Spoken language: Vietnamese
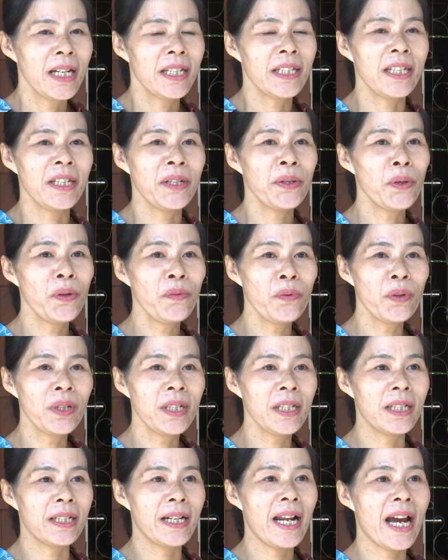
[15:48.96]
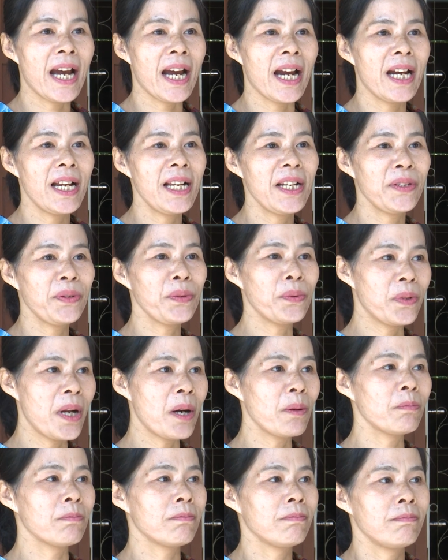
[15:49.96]
Thì hội phụ nữ đã là chủ
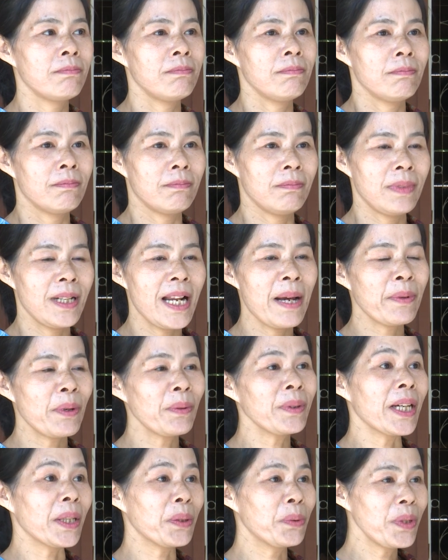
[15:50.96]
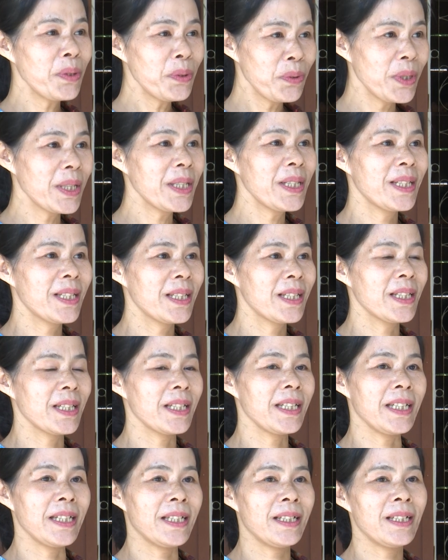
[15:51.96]
động làm công tác tuyên truyền
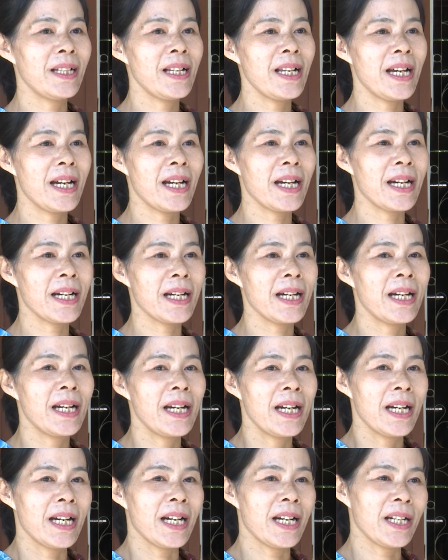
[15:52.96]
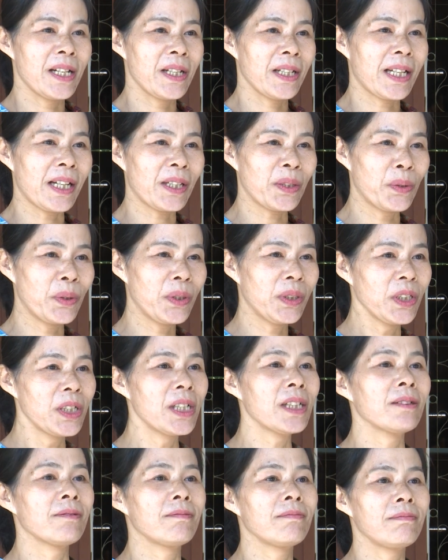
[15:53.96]
đến là à, các đối
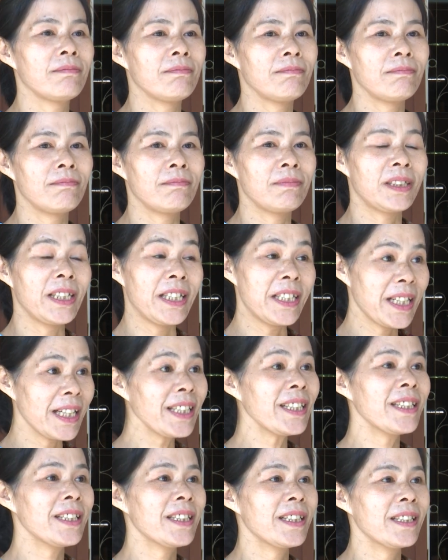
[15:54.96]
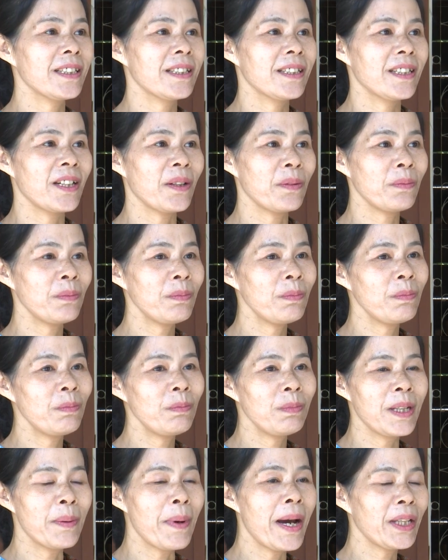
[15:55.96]
tượng chính sách
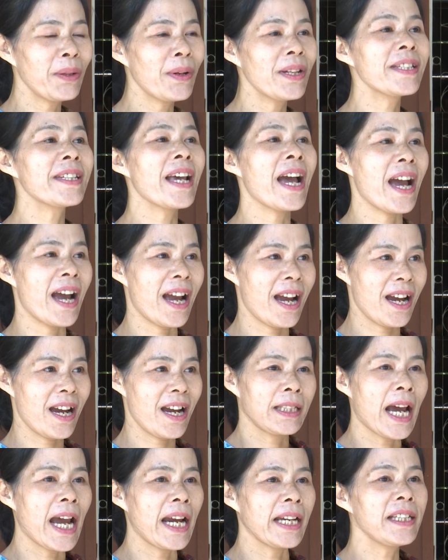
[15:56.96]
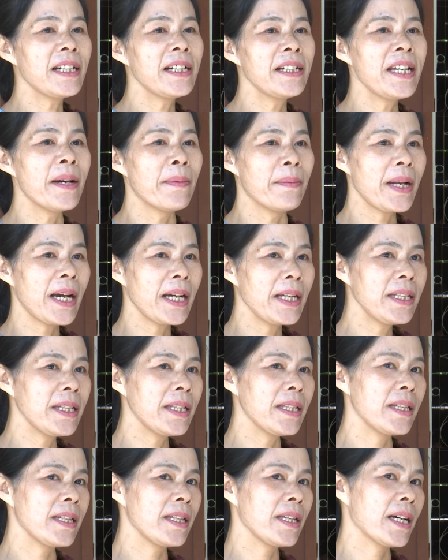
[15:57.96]
trong địa bàn toàn xã. Tại thời điểm này
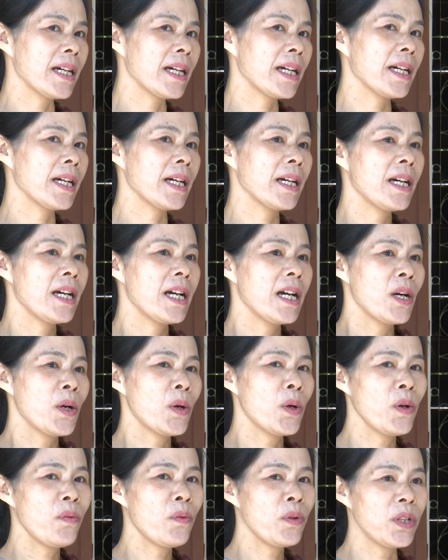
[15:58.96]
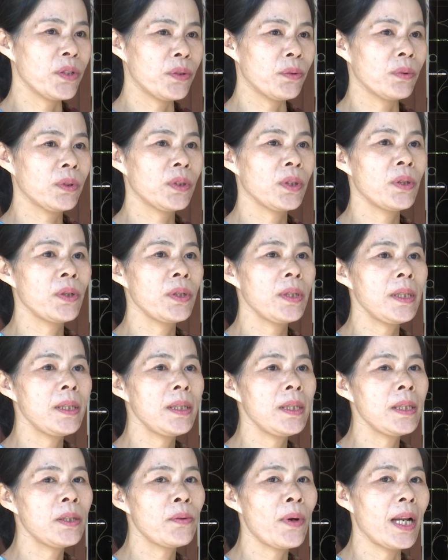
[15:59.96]
thì à, hội phụ nữ chúng tôi
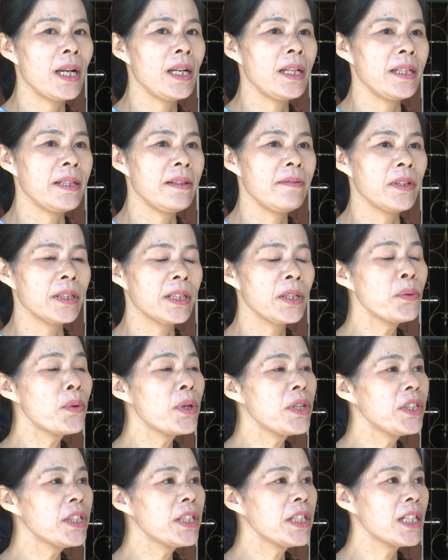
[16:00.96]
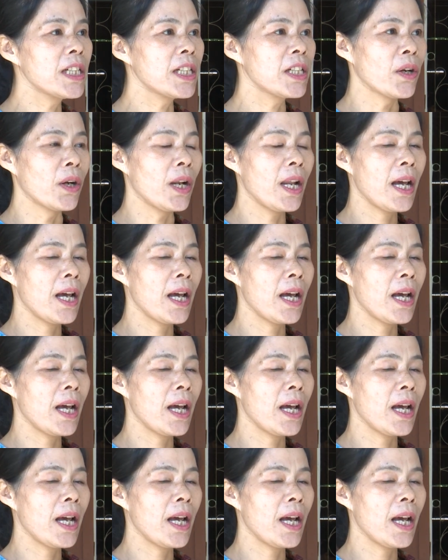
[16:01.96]
quản lý với cái nguồn dư nợ đó